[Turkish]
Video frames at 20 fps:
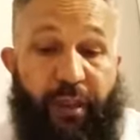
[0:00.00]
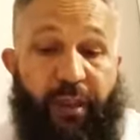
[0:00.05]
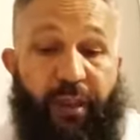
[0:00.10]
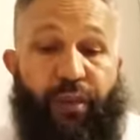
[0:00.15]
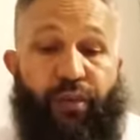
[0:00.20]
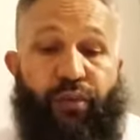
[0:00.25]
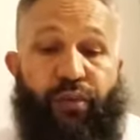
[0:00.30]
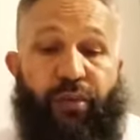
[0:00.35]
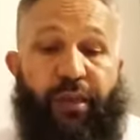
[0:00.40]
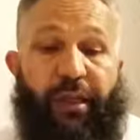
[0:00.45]

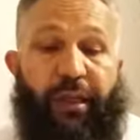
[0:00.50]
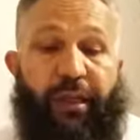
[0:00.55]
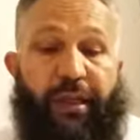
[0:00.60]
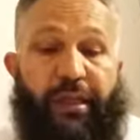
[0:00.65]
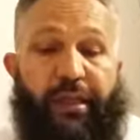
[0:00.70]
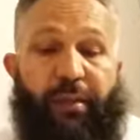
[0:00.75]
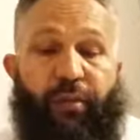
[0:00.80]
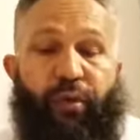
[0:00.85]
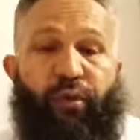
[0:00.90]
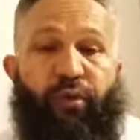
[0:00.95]
Resulullah
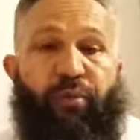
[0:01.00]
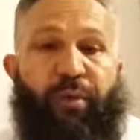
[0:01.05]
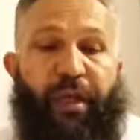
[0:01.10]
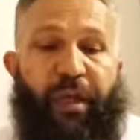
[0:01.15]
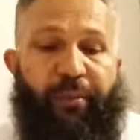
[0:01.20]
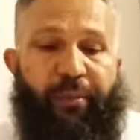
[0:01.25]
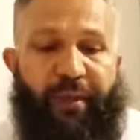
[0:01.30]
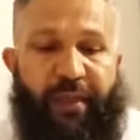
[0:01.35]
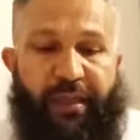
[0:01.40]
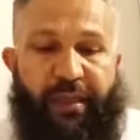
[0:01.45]
ne zaman umre
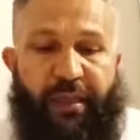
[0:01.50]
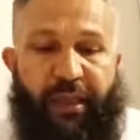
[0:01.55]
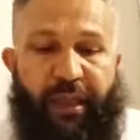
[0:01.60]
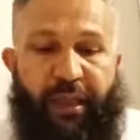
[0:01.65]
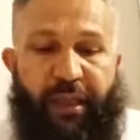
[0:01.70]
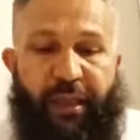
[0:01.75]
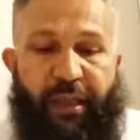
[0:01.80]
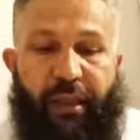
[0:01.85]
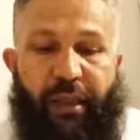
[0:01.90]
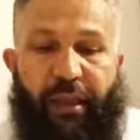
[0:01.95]

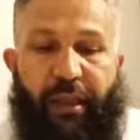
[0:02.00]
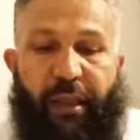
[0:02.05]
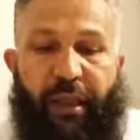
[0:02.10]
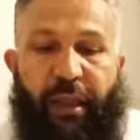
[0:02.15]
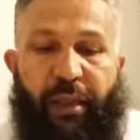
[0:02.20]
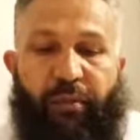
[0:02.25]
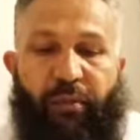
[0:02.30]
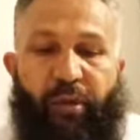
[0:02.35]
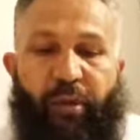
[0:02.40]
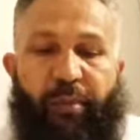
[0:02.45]
yaptıysa
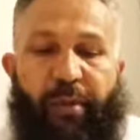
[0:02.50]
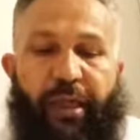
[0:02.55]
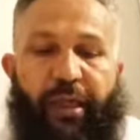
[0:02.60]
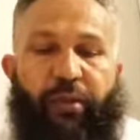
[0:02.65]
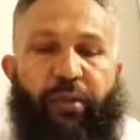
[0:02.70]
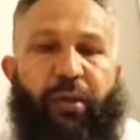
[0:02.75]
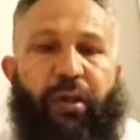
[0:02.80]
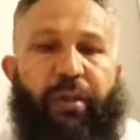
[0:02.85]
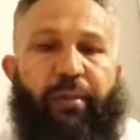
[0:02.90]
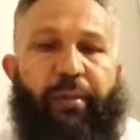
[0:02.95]
İbn Ömer
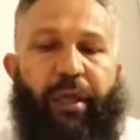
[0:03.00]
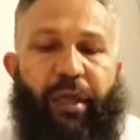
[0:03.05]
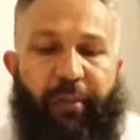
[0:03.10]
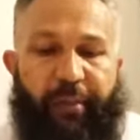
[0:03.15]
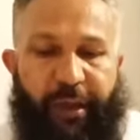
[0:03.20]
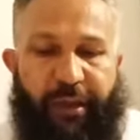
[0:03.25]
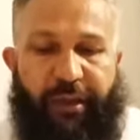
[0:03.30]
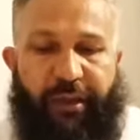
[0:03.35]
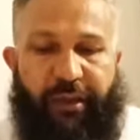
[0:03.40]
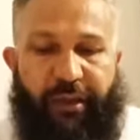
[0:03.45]
de onunla
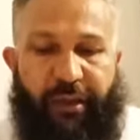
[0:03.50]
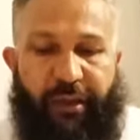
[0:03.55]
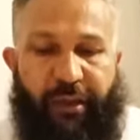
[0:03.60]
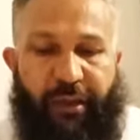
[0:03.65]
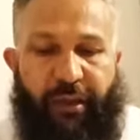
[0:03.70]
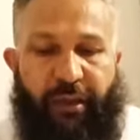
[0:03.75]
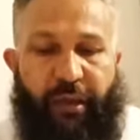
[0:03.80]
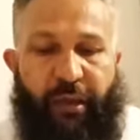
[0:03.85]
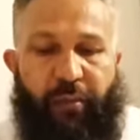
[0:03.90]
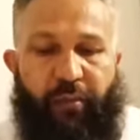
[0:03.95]
beraberdi
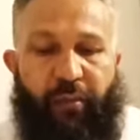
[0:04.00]
dedi.